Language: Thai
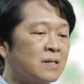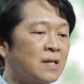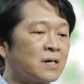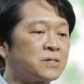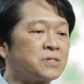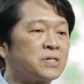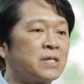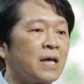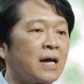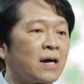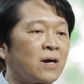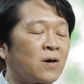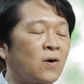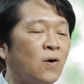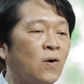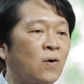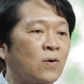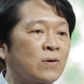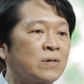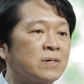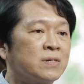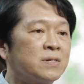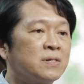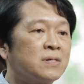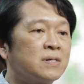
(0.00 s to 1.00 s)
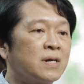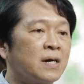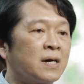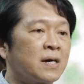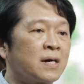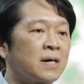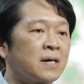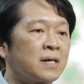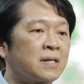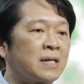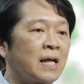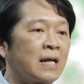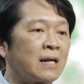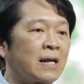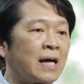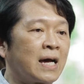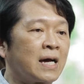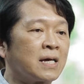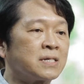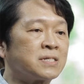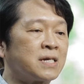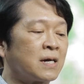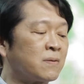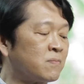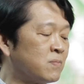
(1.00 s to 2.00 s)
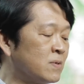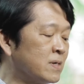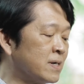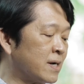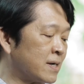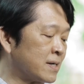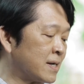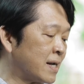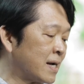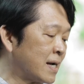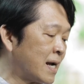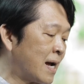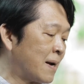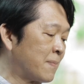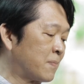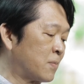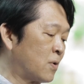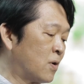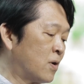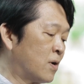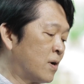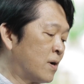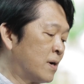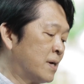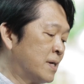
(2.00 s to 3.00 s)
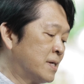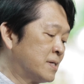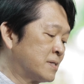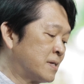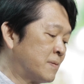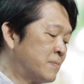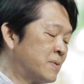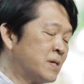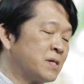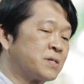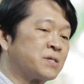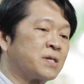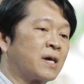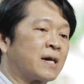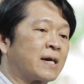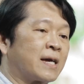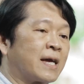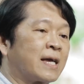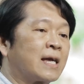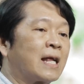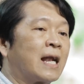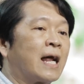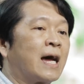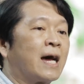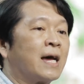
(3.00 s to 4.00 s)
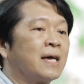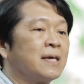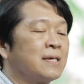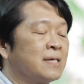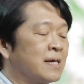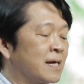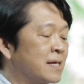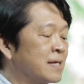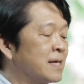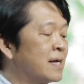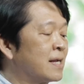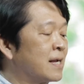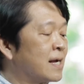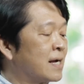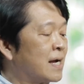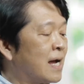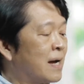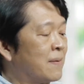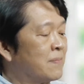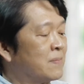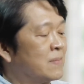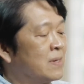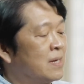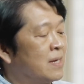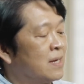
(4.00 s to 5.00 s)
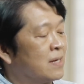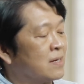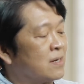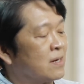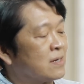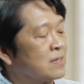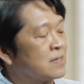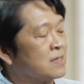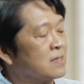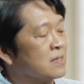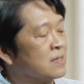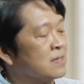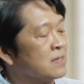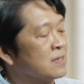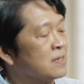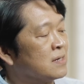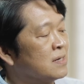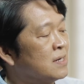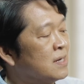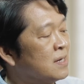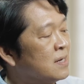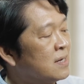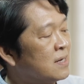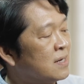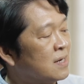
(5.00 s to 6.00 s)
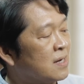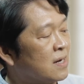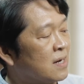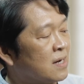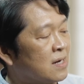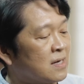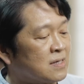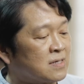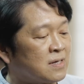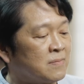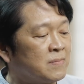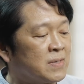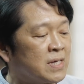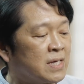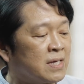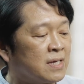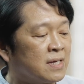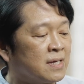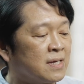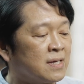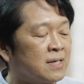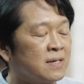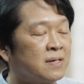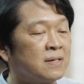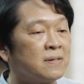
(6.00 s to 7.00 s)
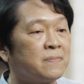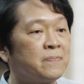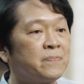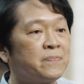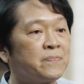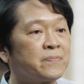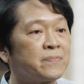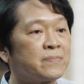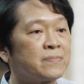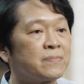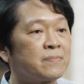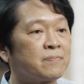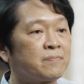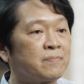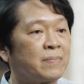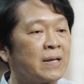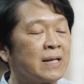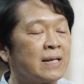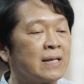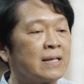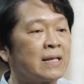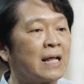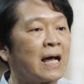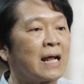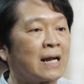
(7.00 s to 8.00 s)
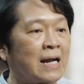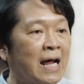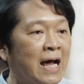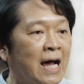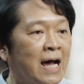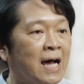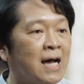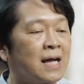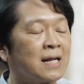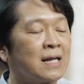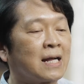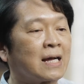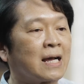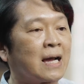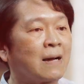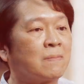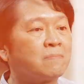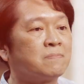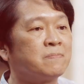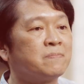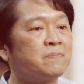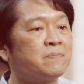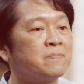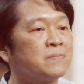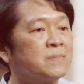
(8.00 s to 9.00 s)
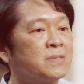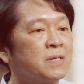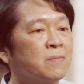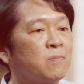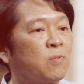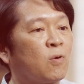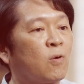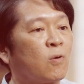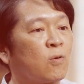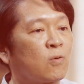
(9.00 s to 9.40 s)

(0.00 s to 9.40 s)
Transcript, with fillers: ลักษณะของดาราช้างเผือกนะครับก็จะมีลักษณะคล้ายๆอย่างนี้นะครับก็คือจะมีเป็นดารานะครับสิบห